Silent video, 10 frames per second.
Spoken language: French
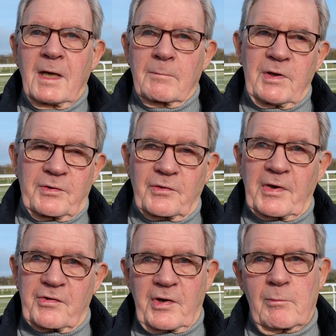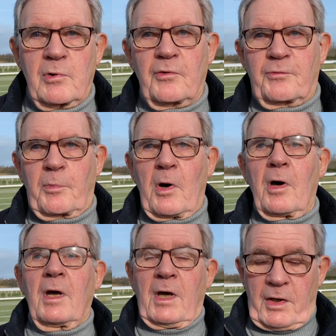Mais sans ça, j'aime le sport,
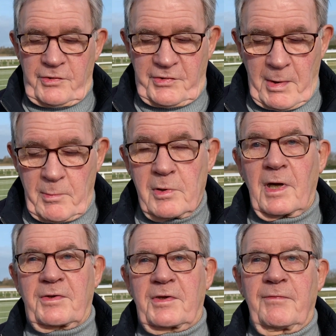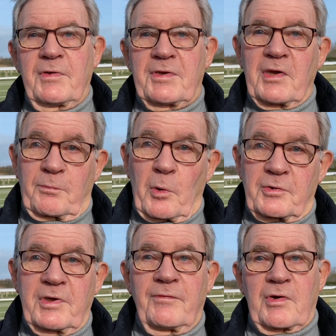j'aime l'activité
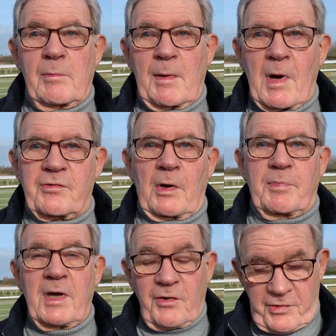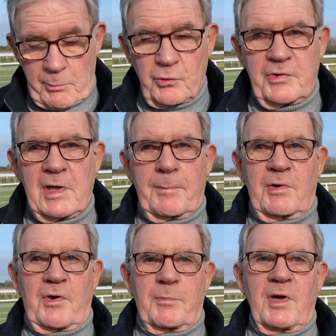sportive, j'aime la marche à pied, j'aime aussi la
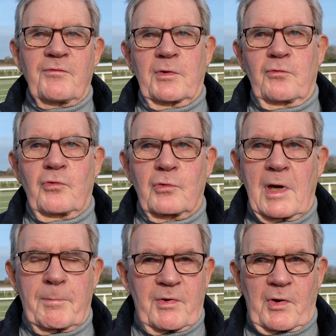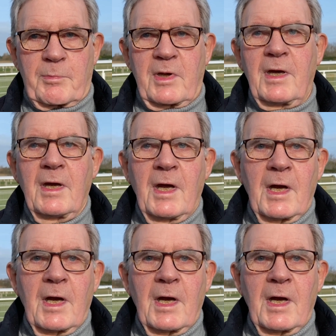pêche à pied. Je fais toujours de la pêche à pied.